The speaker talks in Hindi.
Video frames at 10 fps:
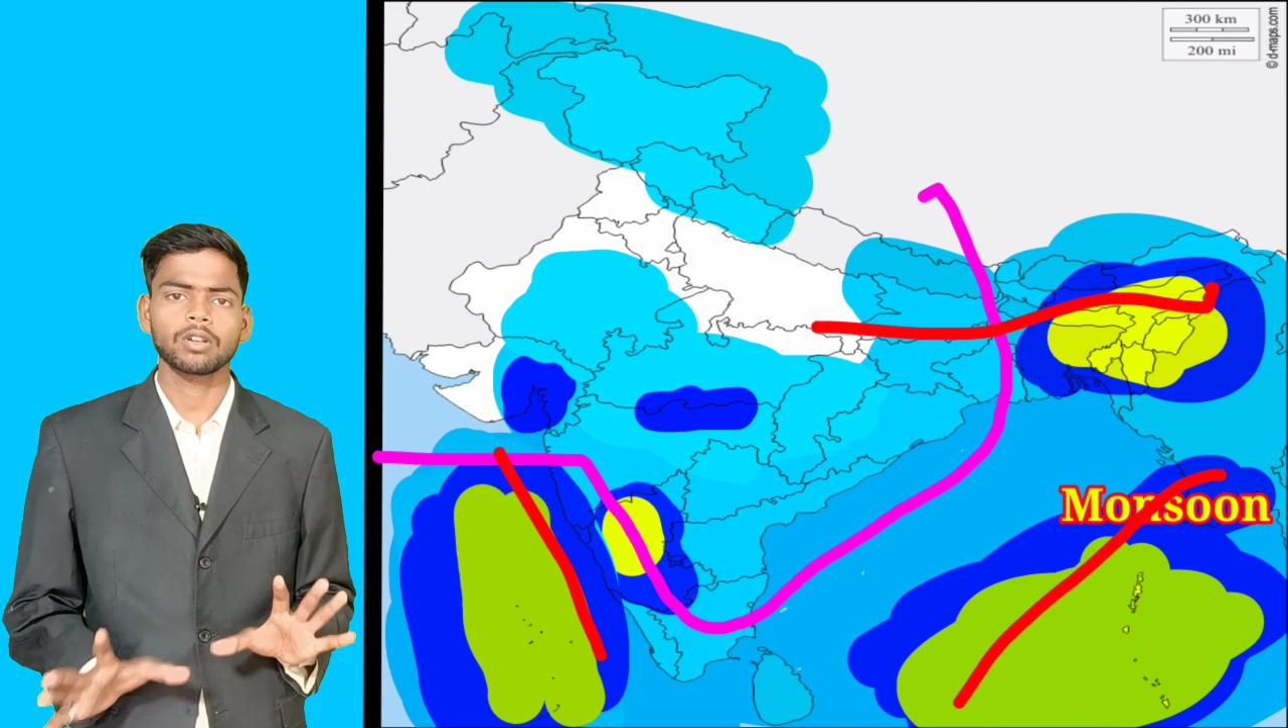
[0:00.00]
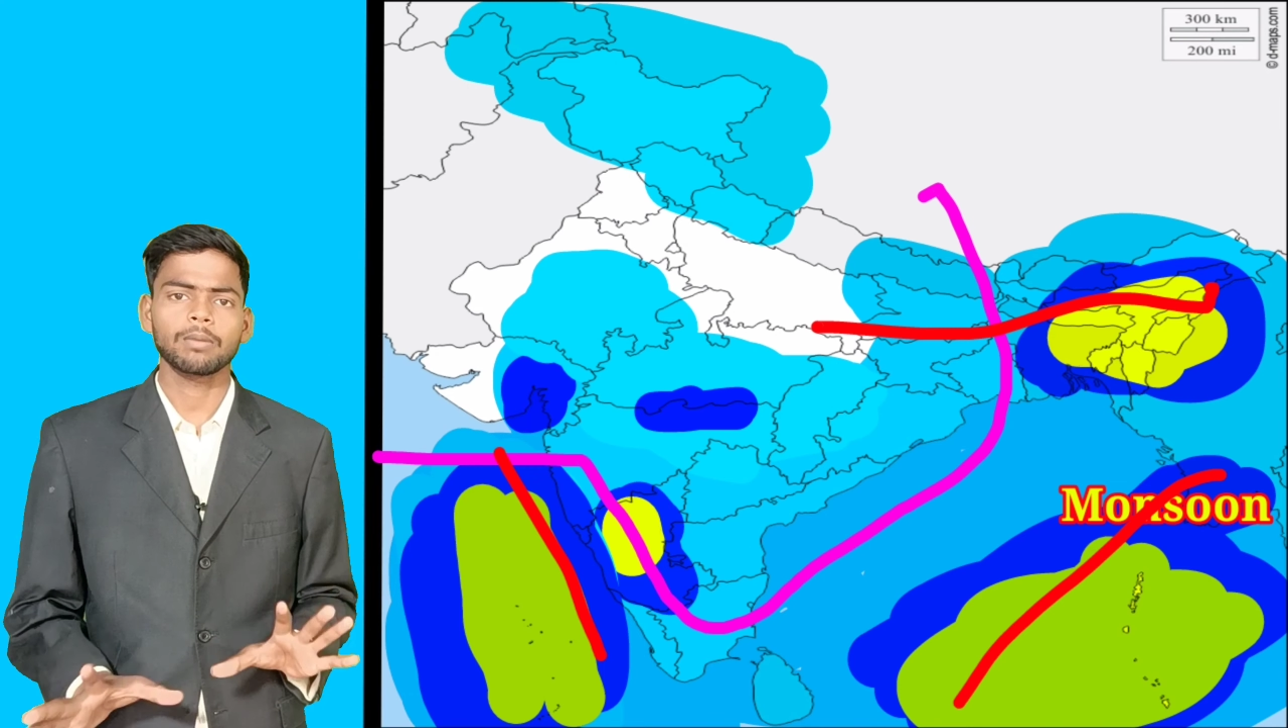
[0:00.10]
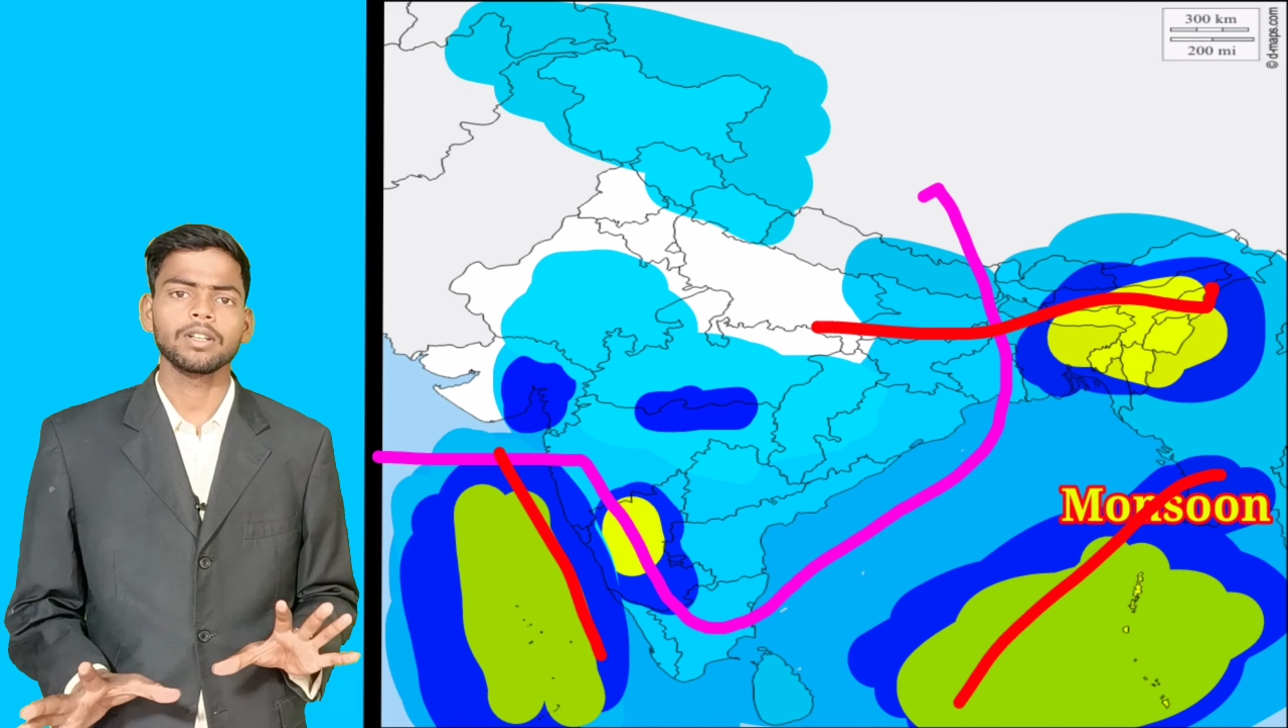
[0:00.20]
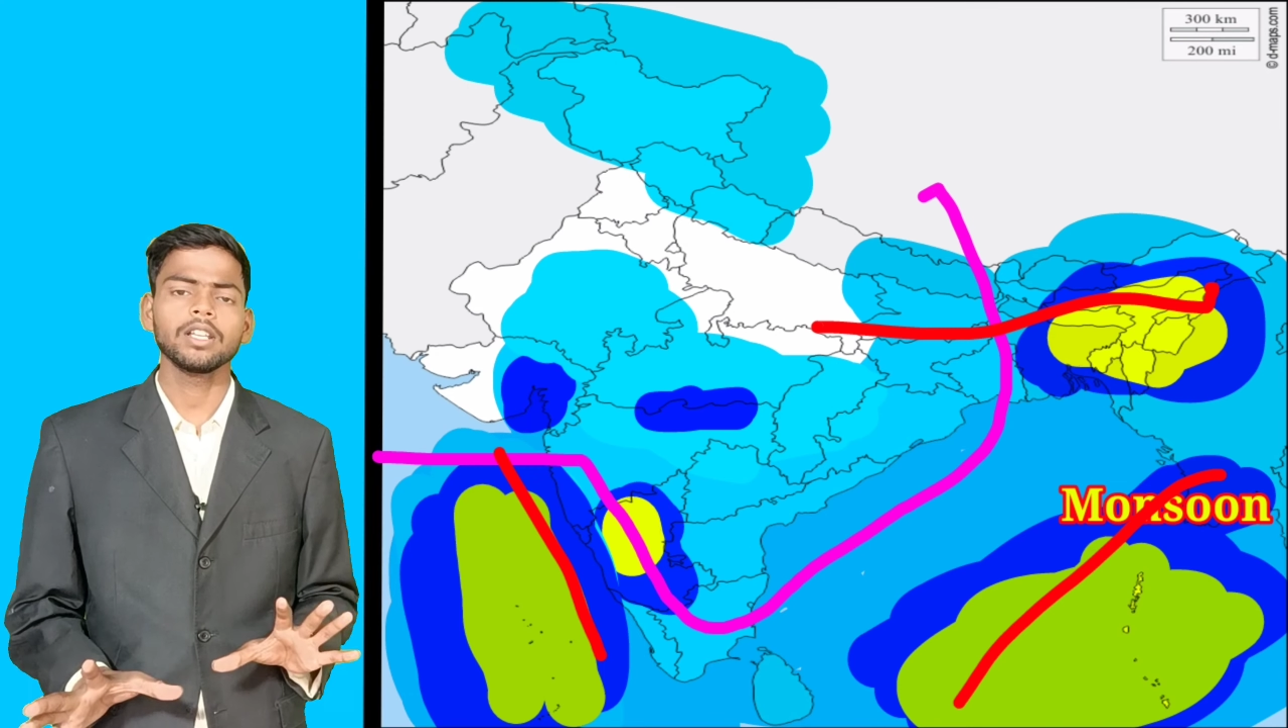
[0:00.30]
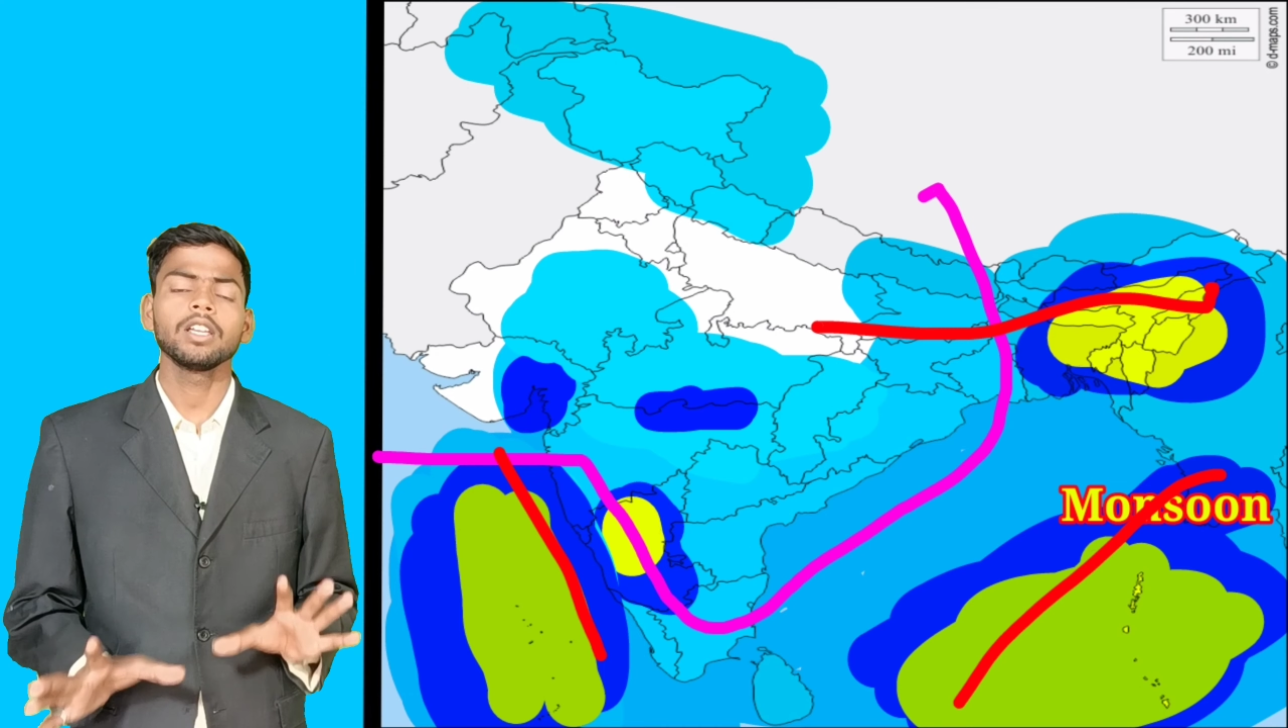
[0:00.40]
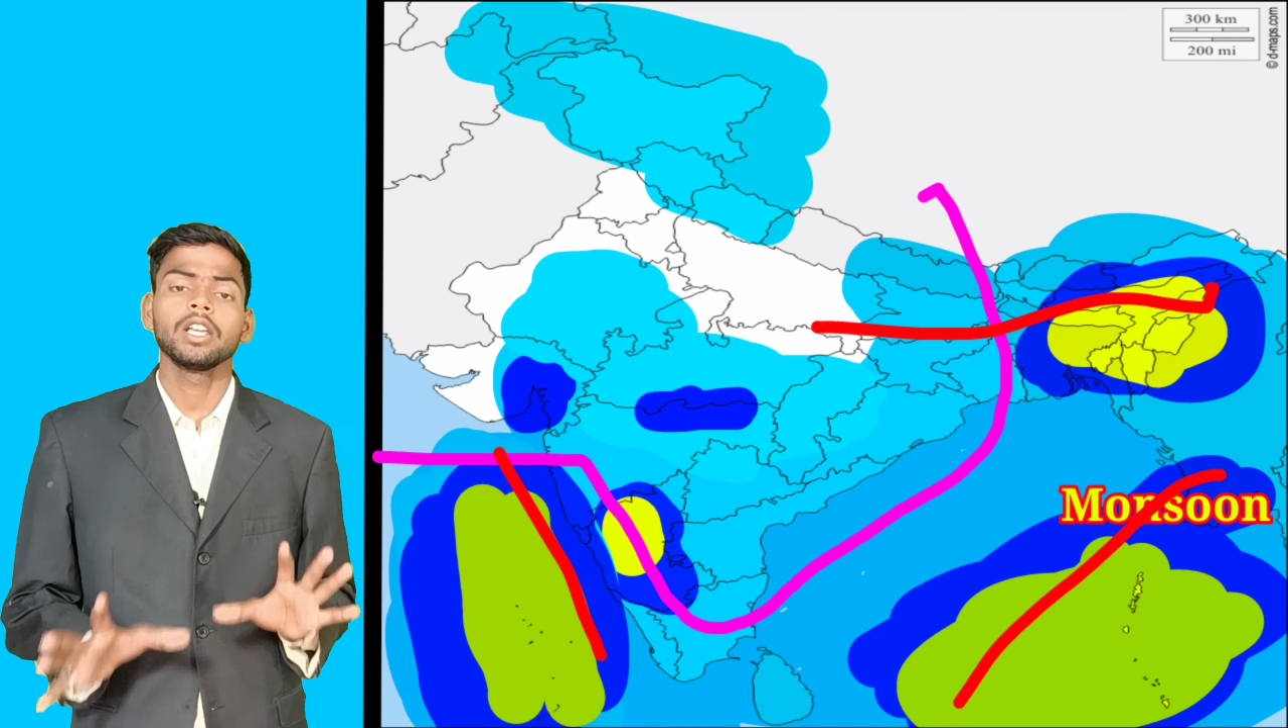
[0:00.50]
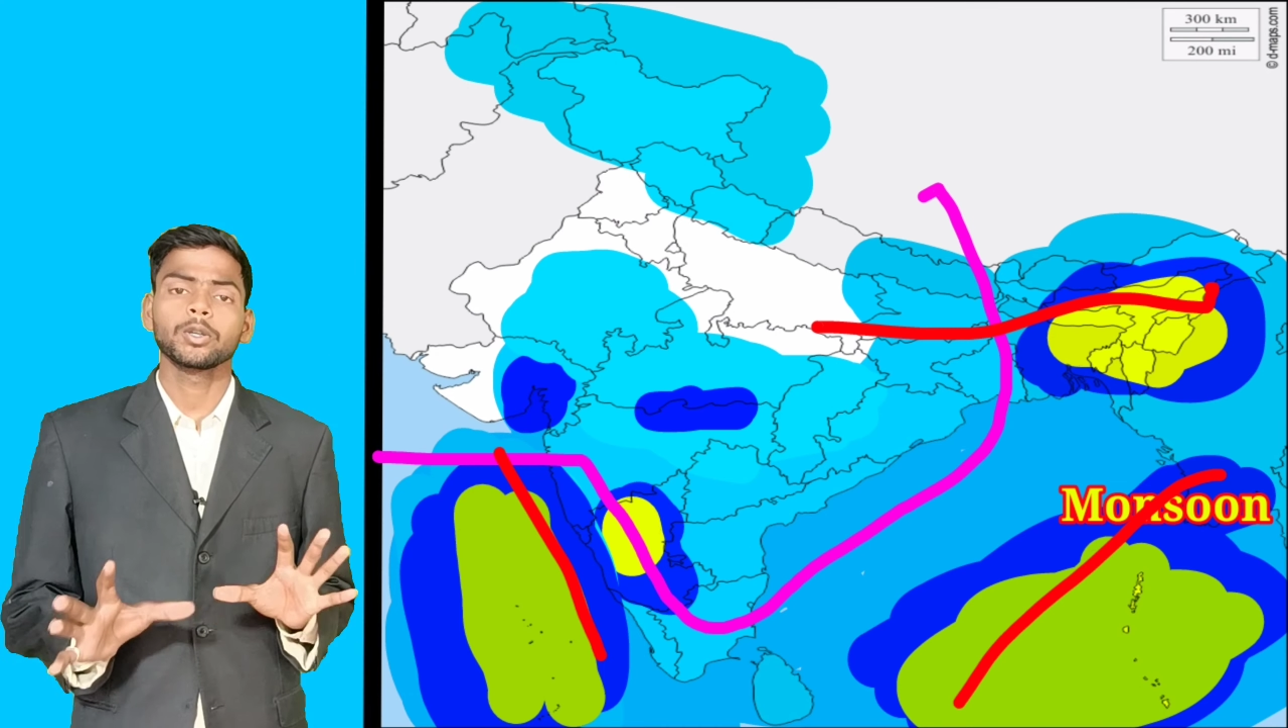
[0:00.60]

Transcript: को ना मिले